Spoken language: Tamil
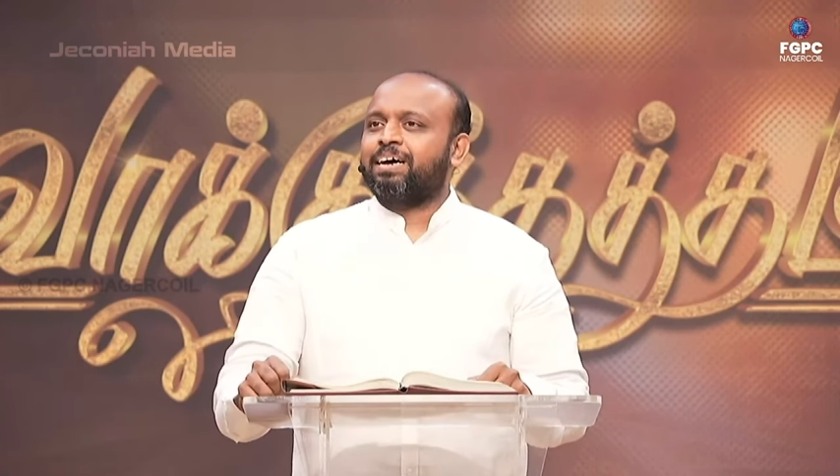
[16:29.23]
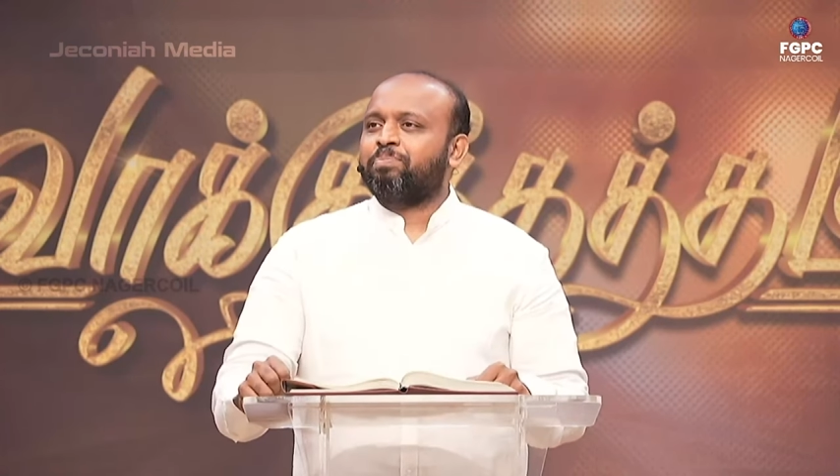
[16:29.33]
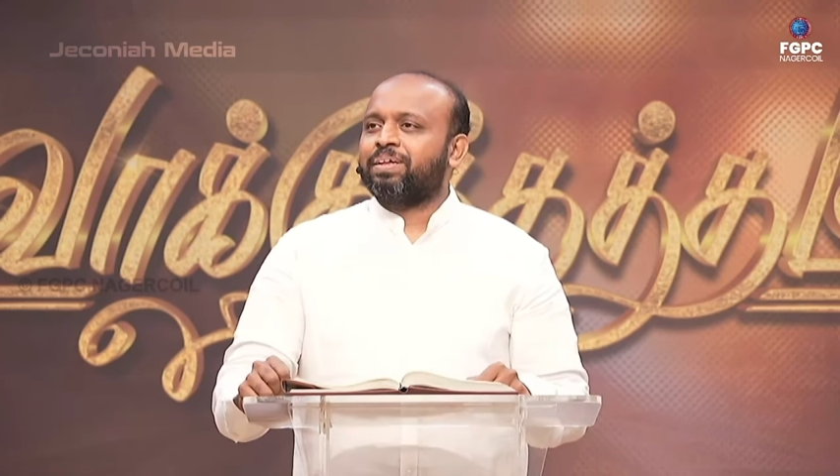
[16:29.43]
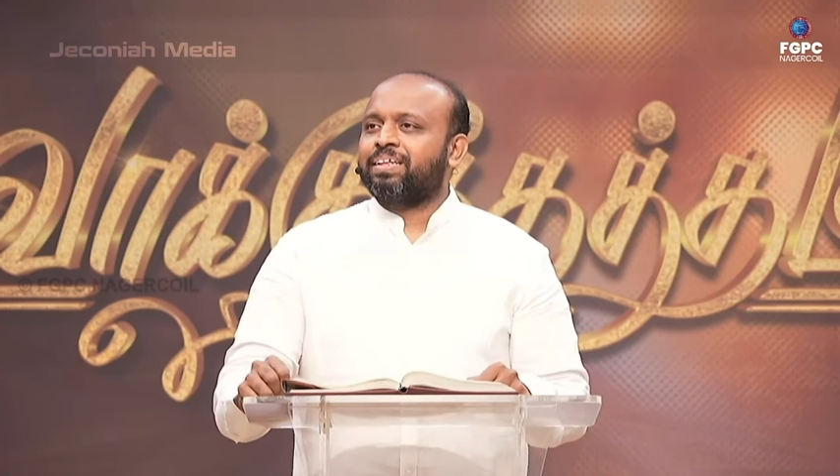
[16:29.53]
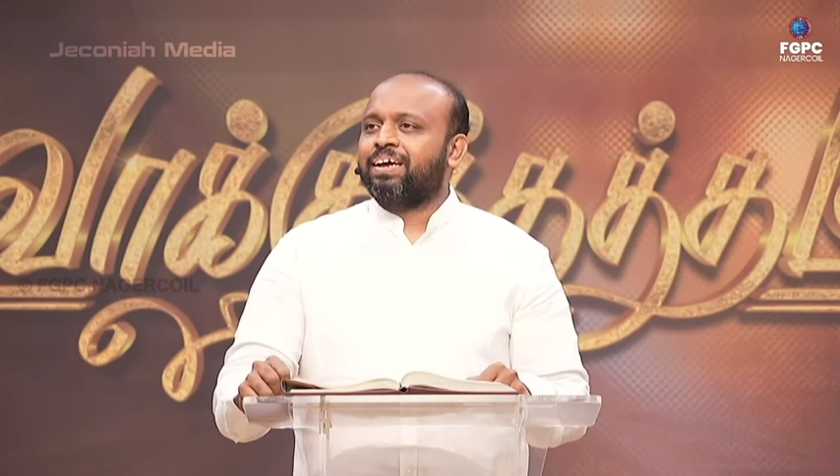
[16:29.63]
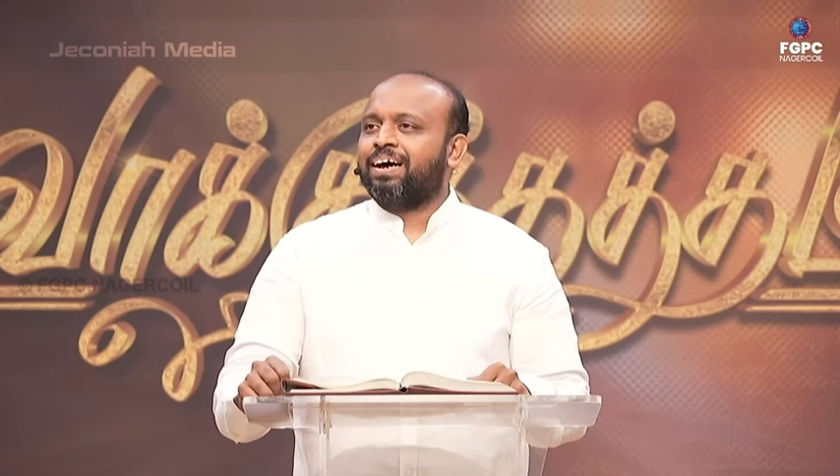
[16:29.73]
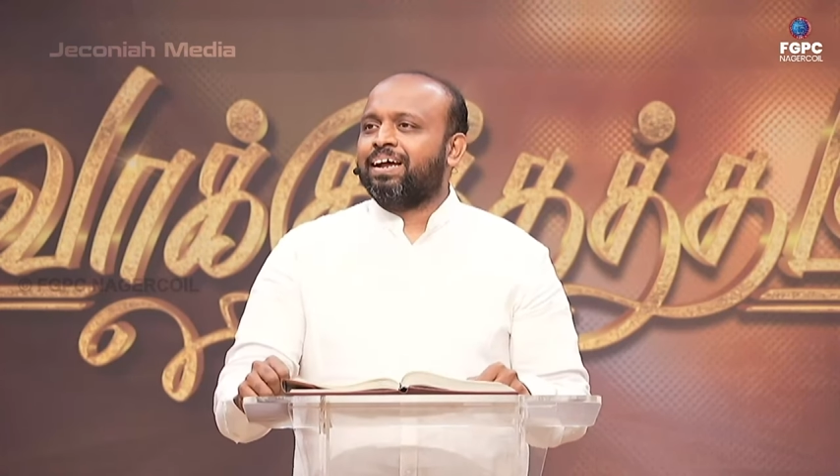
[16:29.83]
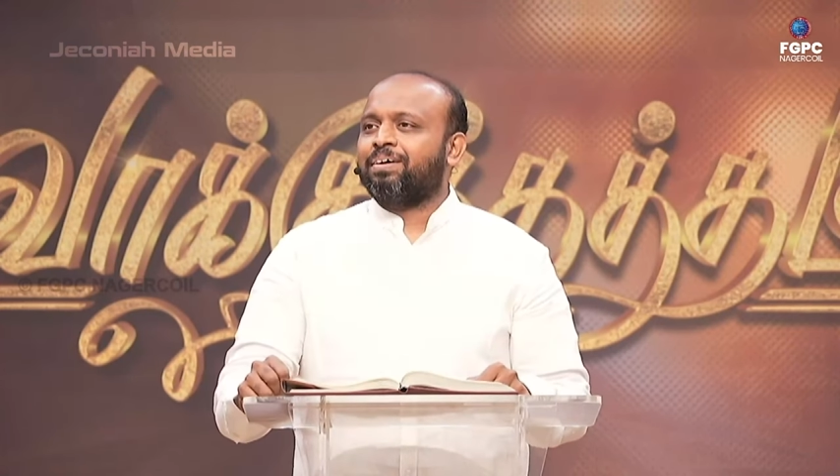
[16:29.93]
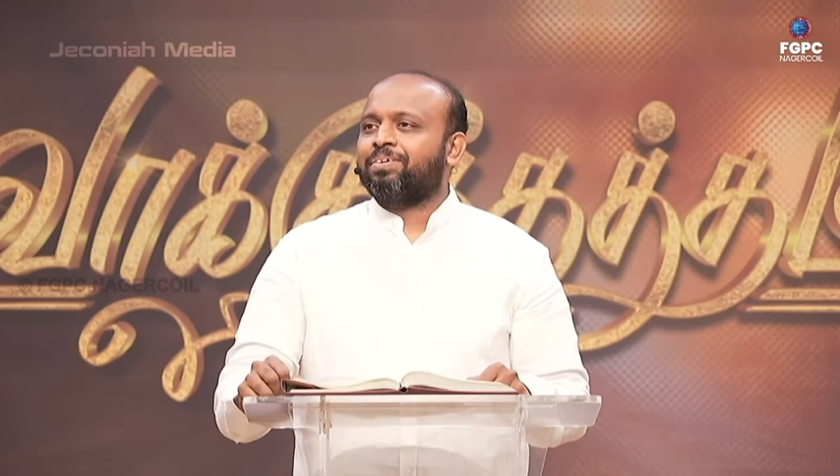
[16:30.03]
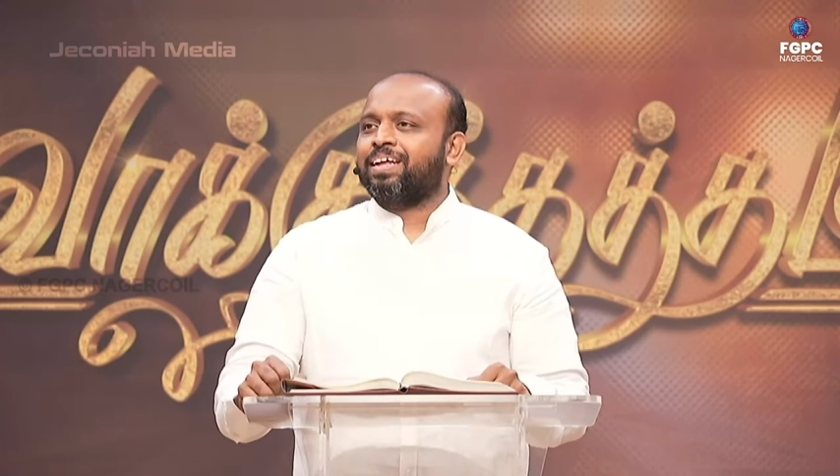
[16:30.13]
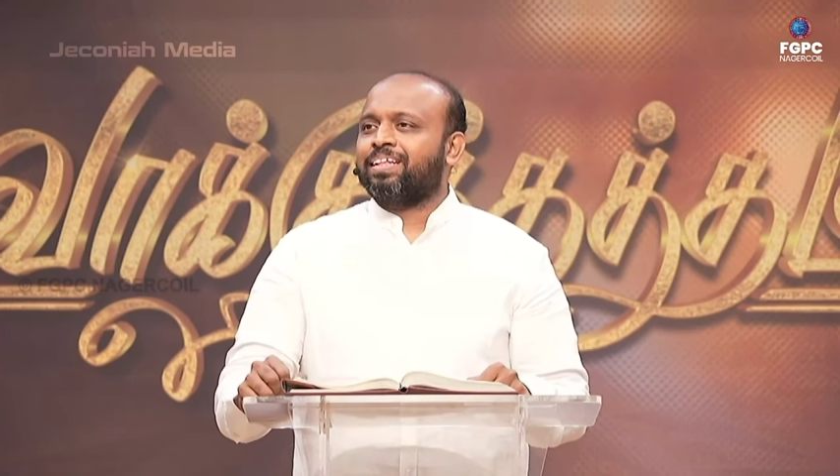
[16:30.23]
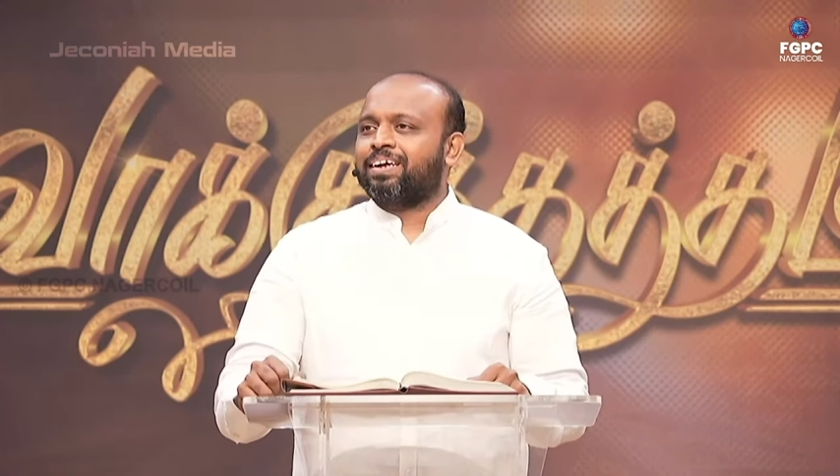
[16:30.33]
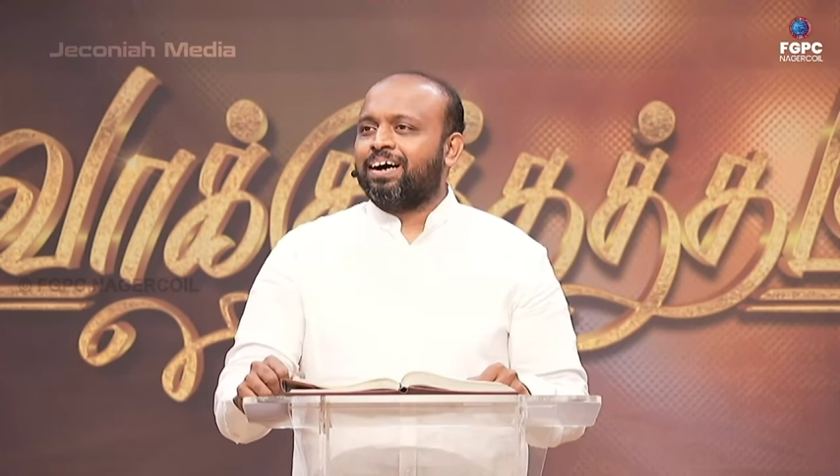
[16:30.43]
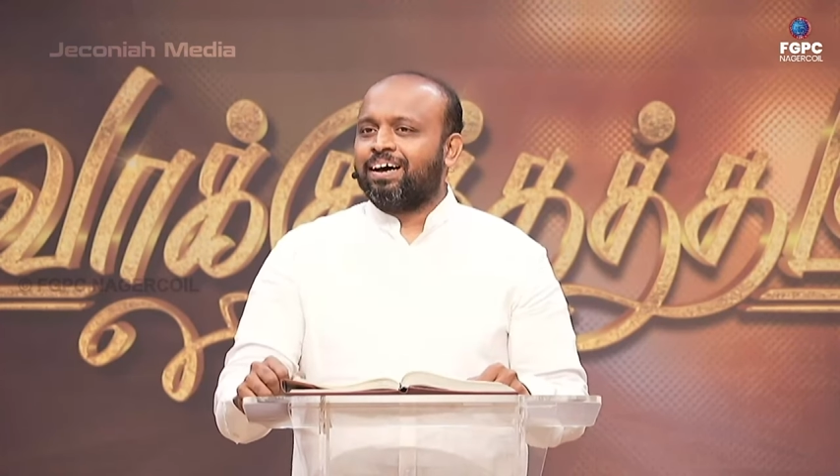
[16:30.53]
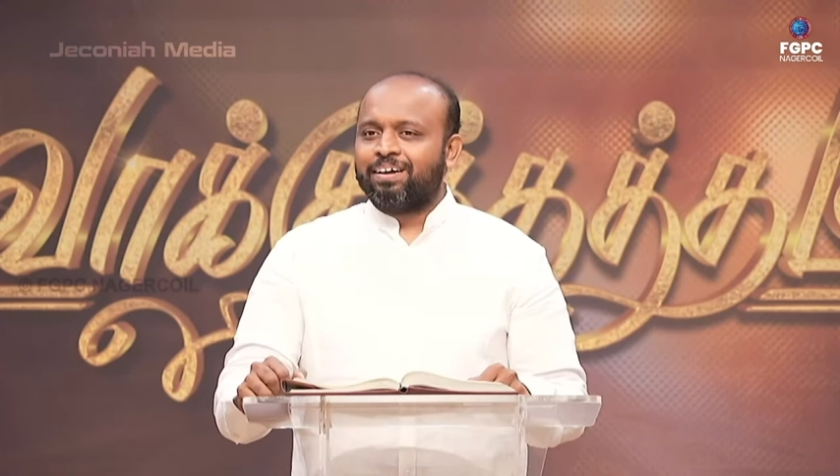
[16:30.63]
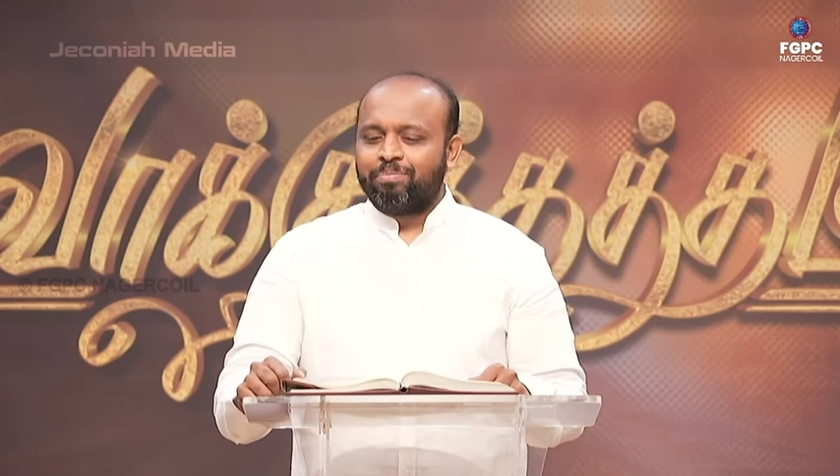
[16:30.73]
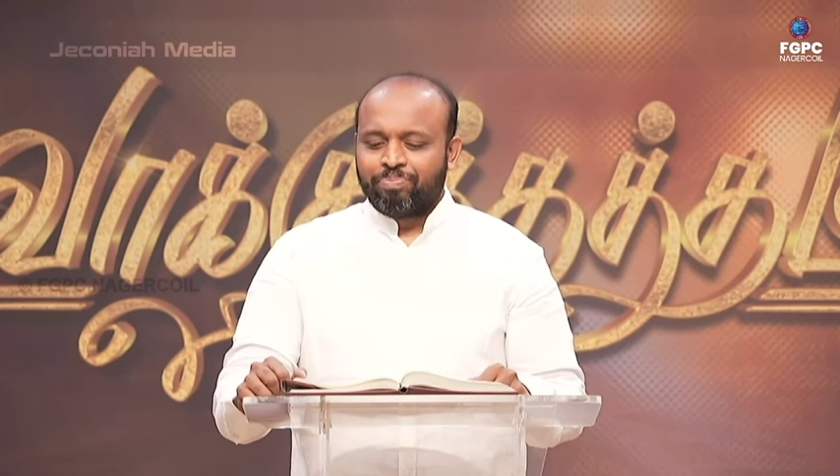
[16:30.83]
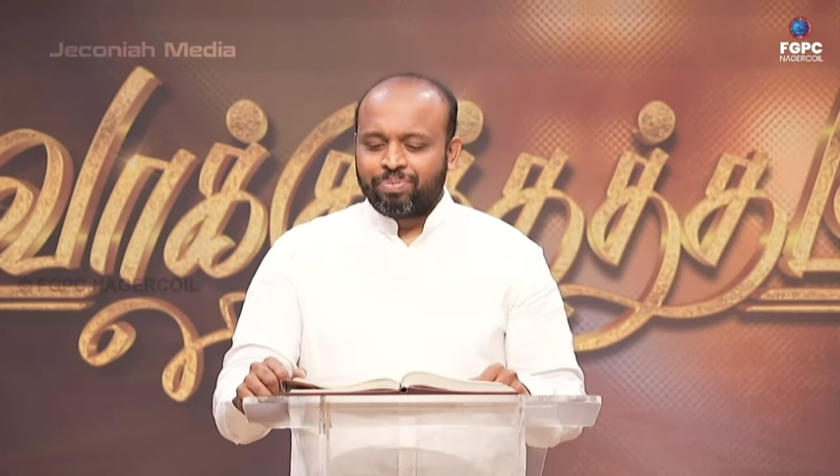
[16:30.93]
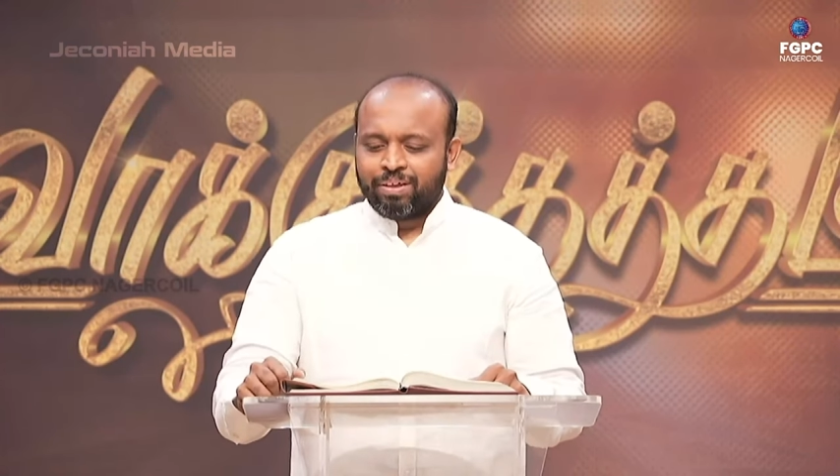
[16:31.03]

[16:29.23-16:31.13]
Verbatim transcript: நாற்பத்தி ஆறாவது அதிகாரம்